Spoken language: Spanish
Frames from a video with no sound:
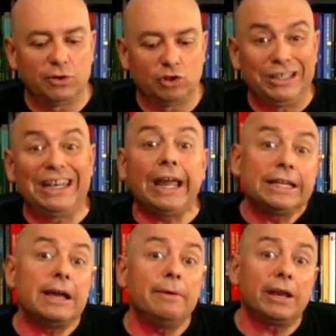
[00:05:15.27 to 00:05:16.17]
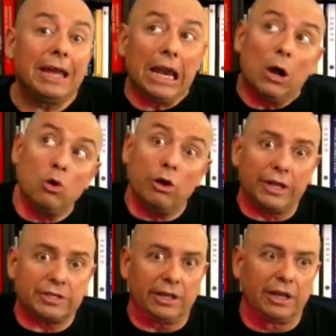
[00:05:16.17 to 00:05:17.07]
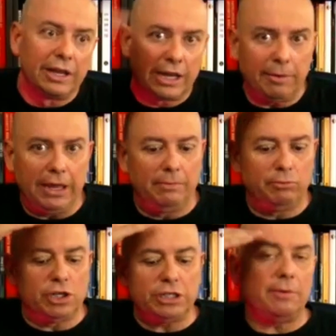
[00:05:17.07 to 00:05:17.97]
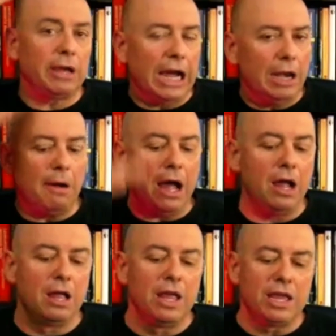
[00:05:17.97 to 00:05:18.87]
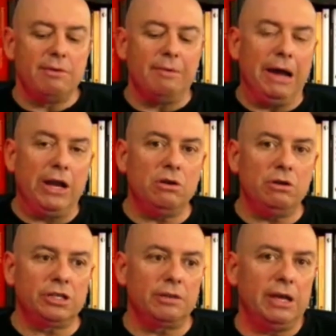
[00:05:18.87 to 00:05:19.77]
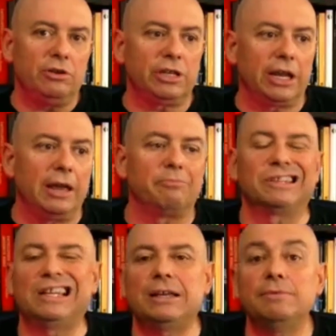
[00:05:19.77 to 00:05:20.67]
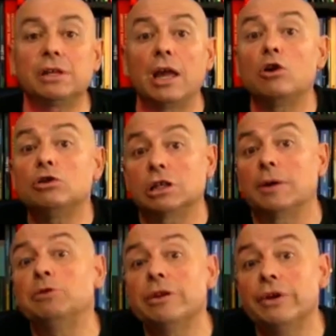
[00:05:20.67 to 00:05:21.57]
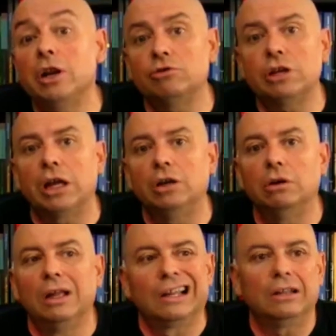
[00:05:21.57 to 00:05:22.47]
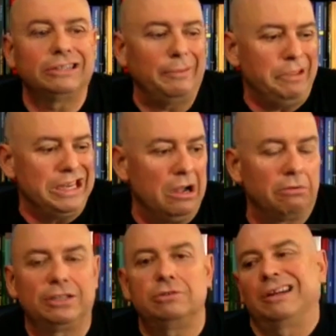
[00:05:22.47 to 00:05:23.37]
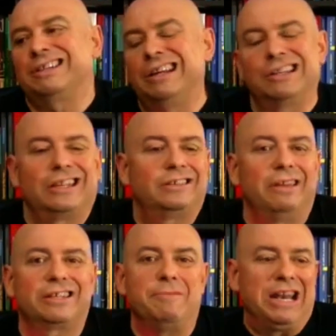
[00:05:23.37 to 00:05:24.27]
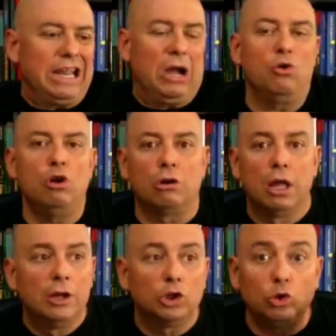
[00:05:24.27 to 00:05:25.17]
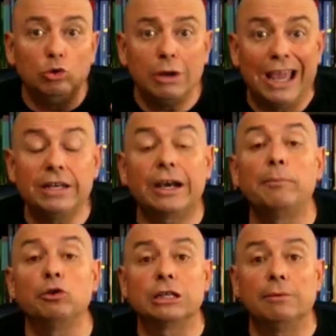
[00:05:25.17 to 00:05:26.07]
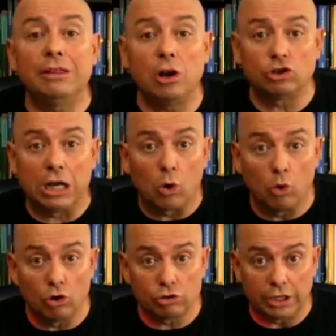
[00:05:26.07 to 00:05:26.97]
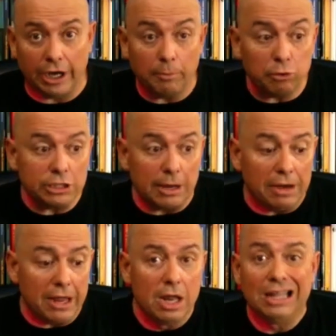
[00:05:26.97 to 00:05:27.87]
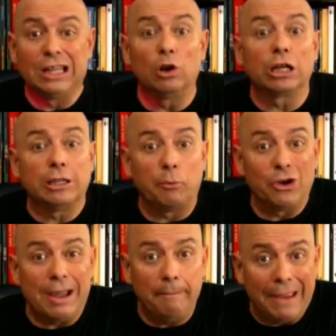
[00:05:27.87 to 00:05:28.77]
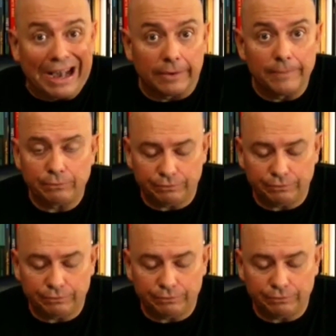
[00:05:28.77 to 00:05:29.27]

Pues tú tienes que saber el ángulo de este, que ve. Pues este ve calva y ve manos y ve no sé qué. Pues ya sabes que hay cosas que puedes hacer y cosas que no. Claro, te he pillado, guacho. Es que, es que, es que mira qué ángulo. Tú eres responsable de los ángulos y eres responsable de lo que te puedan ver.